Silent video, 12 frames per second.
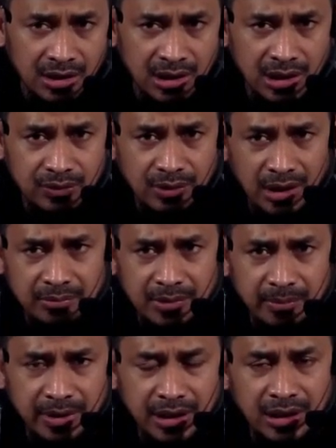Yang kedua
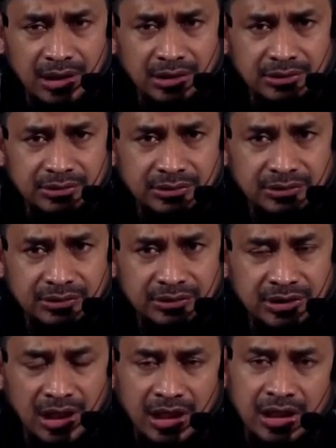imam mereka
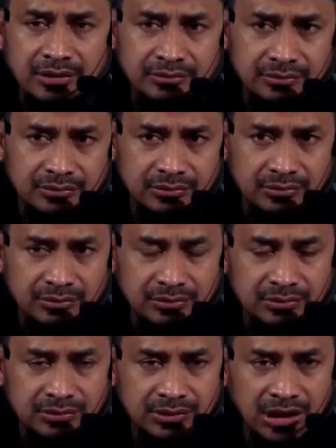jahil,
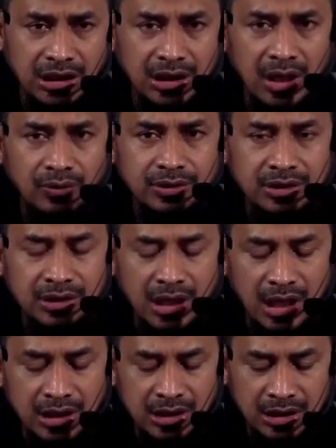tidak tahu
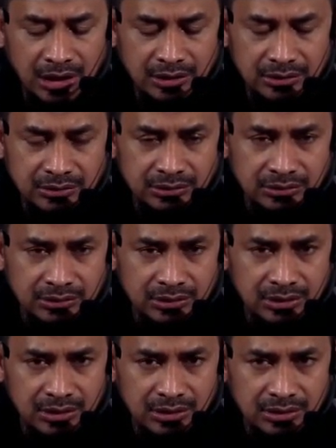tentang hakikat
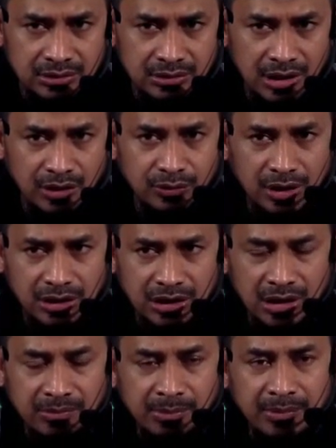dan juga
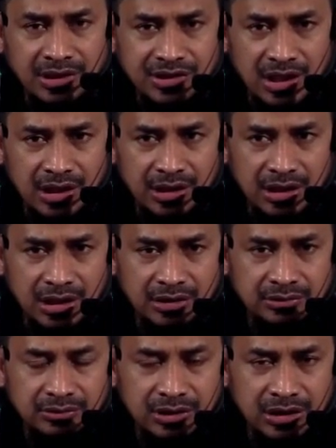tidak membaca
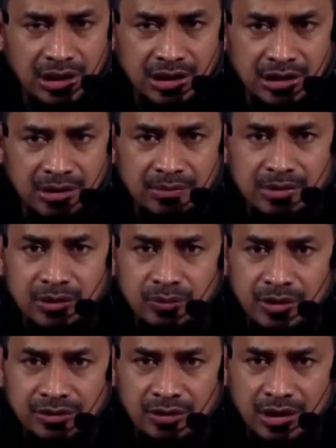dengan kitab-kitab yang
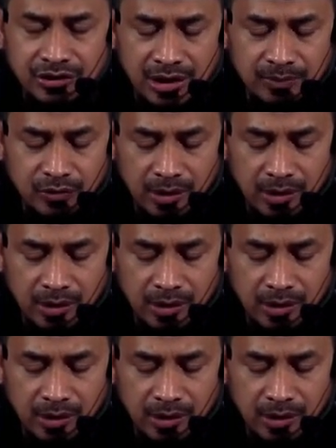ditulis oleh Syekh